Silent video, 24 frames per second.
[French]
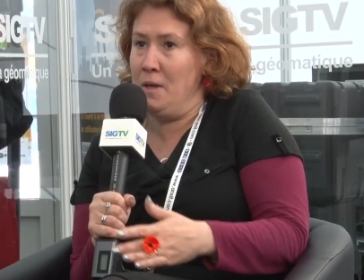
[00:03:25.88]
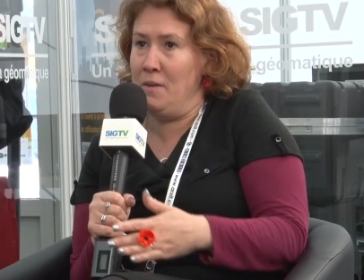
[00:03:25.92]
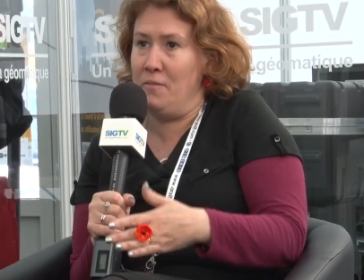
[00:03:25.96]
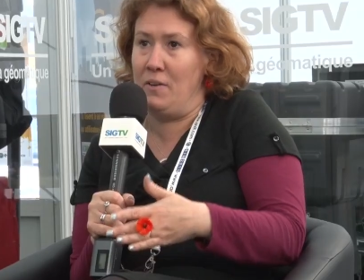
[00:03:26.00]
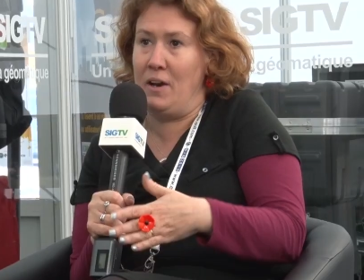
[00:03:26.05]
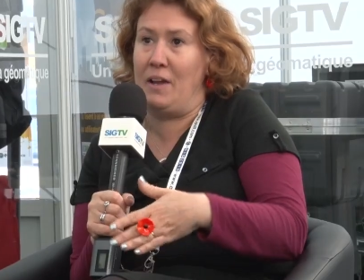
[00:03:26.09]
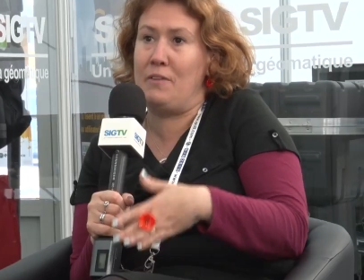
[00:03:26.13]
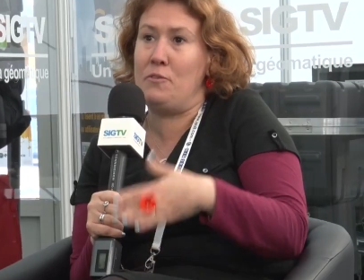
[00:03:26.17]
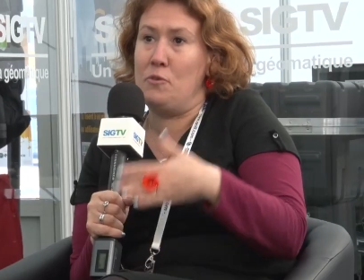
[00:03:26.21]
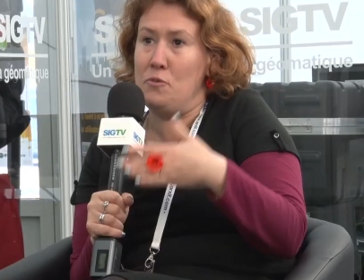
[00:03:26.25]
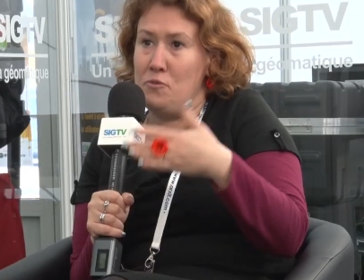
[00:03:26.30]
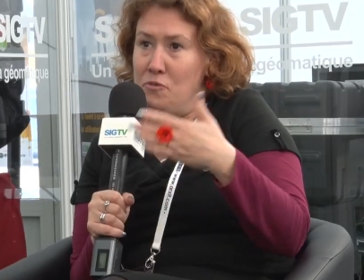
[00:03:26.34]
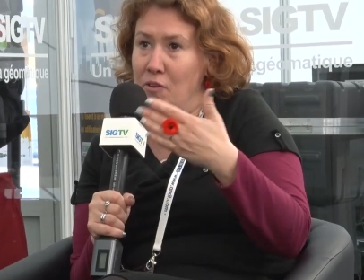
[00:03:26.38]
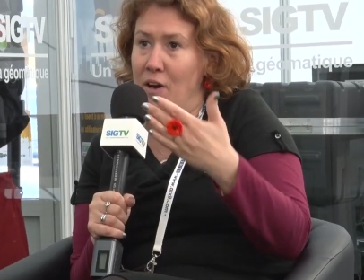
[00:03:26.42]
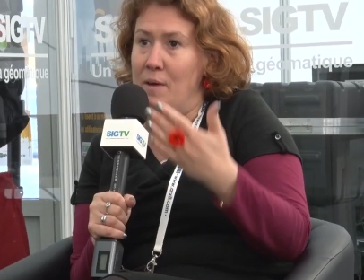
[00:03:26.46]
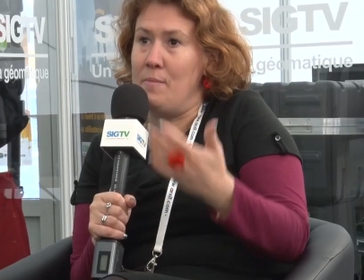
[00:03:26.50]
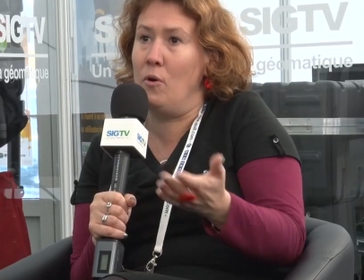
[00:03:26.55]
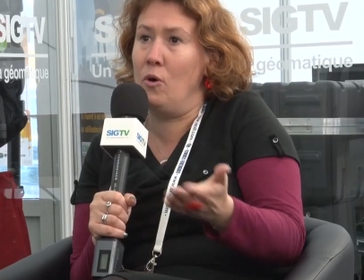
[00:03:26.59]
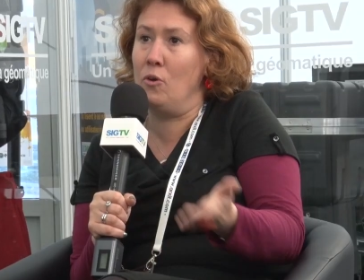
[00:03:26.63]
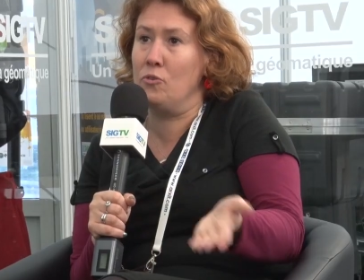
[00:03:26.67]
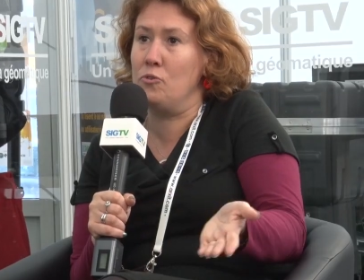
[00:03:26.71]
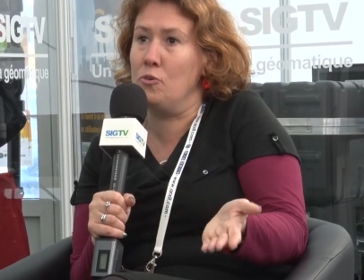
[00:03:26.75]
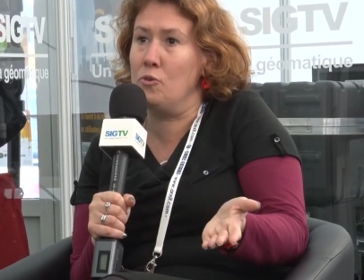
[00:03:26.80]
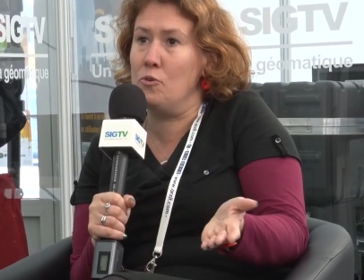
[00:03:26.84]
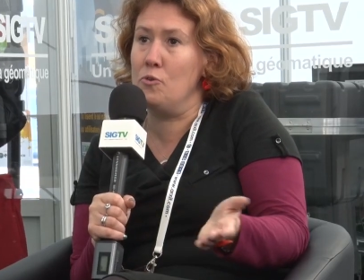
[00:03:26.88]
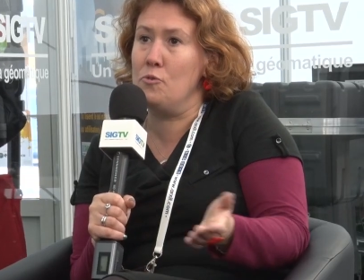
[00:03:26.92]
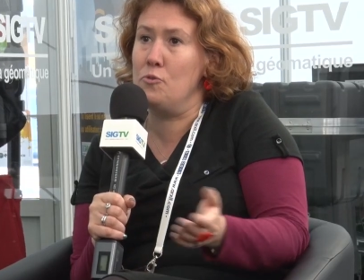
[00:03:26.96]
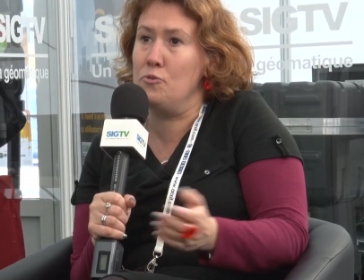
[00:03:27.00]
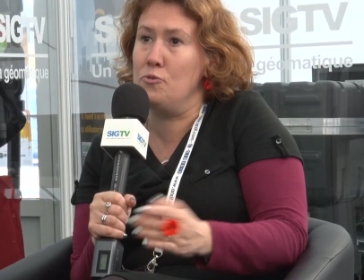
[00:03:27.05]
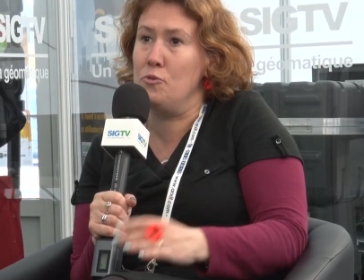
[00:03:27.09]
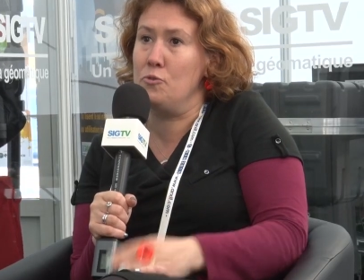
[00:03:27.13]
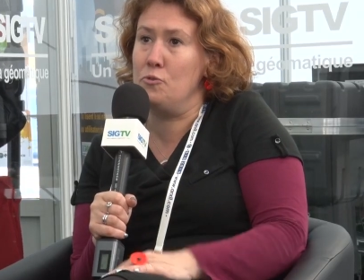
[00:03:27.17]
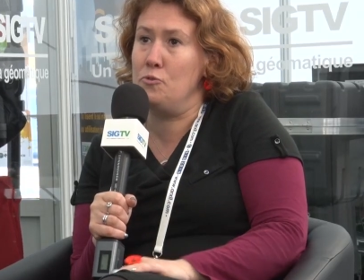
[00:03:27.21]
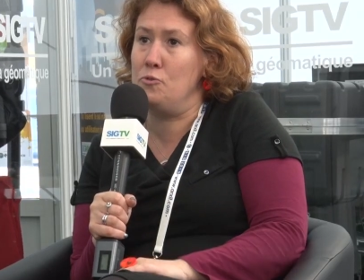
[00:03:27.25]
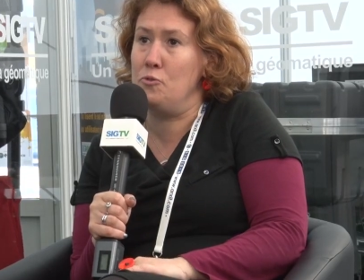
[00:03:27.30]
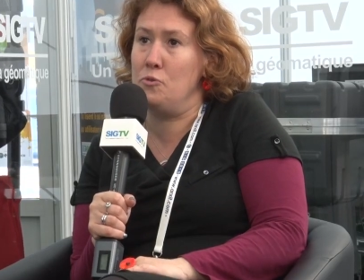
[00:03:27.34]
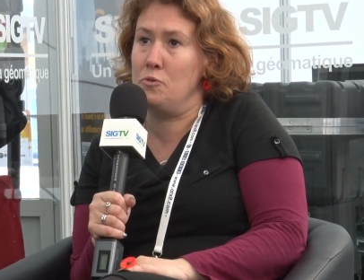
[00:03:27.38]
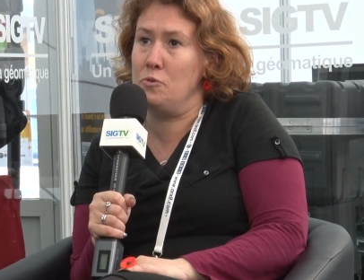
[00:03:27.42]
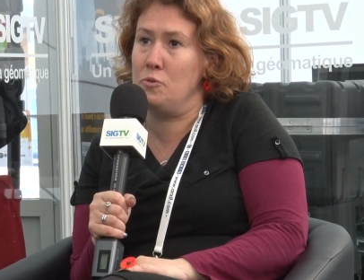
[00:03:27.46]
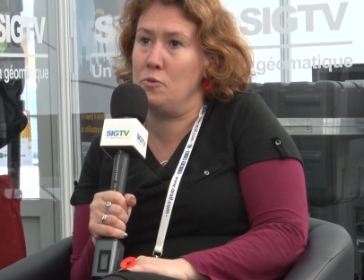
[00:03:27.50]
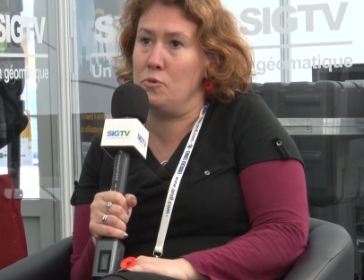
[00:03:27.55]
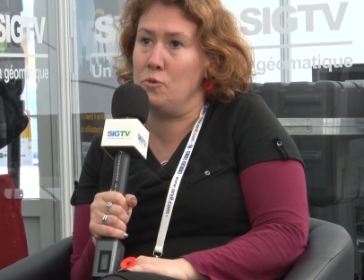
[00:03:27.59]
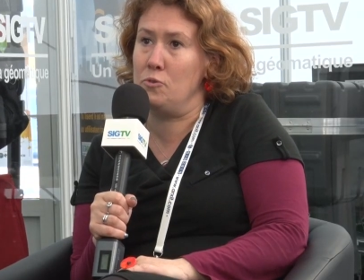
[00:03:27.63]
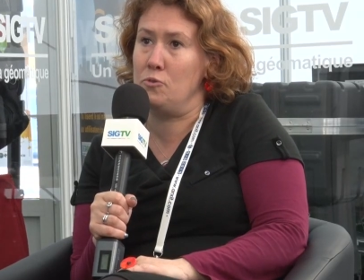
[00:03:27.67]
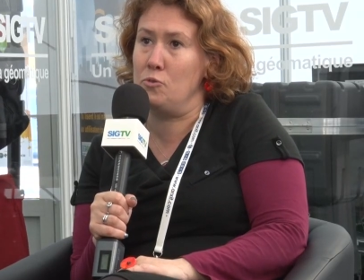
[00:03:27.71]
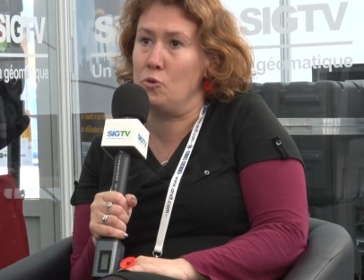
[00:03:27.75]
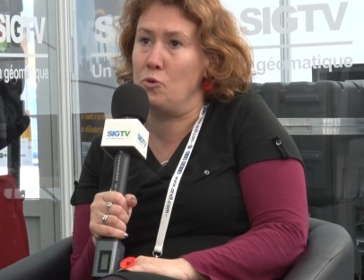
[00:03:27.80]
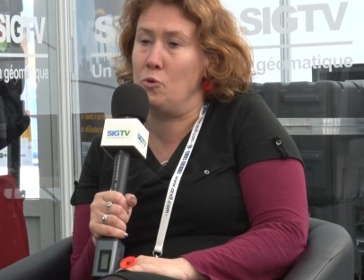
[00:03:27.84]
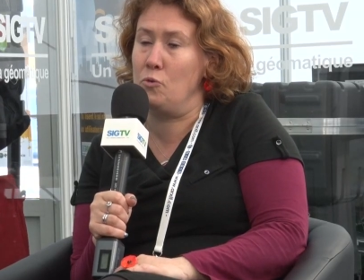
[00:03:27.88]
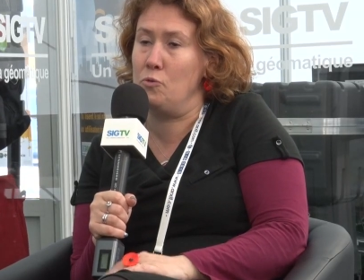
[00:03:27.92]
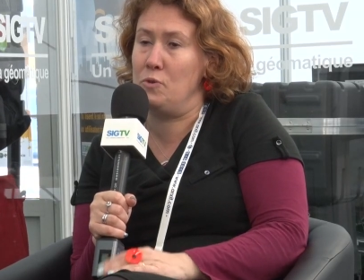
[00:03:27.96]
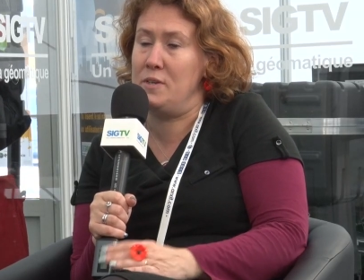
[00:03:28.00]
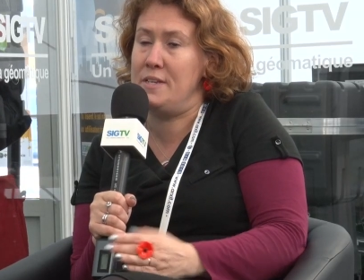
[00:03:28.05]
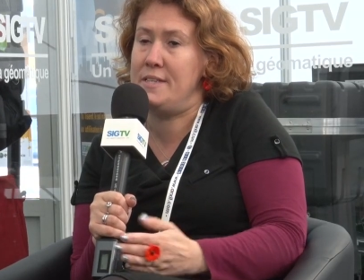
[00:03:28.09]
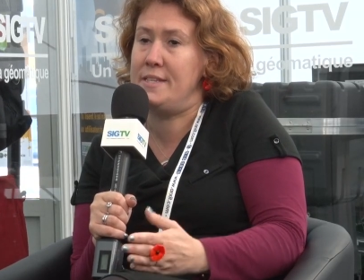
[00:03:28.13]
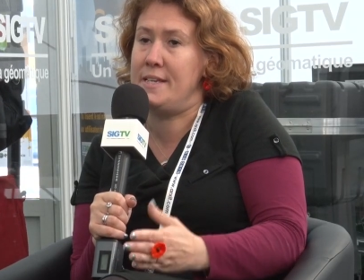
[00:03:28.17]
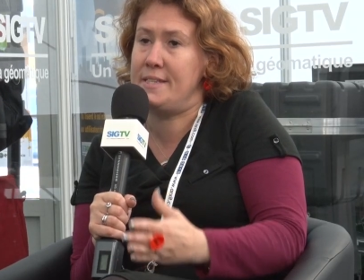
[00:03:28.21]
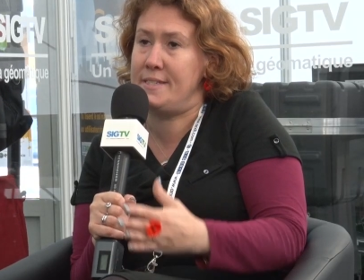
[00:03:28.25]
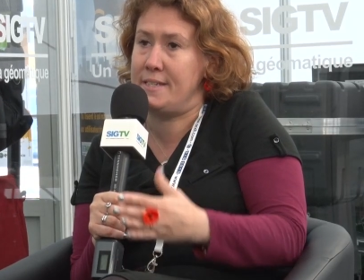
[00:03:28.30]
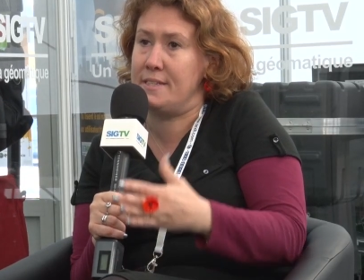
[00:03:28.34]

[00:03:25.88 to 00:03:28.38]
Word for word: Voilà, de vraiment l'idée,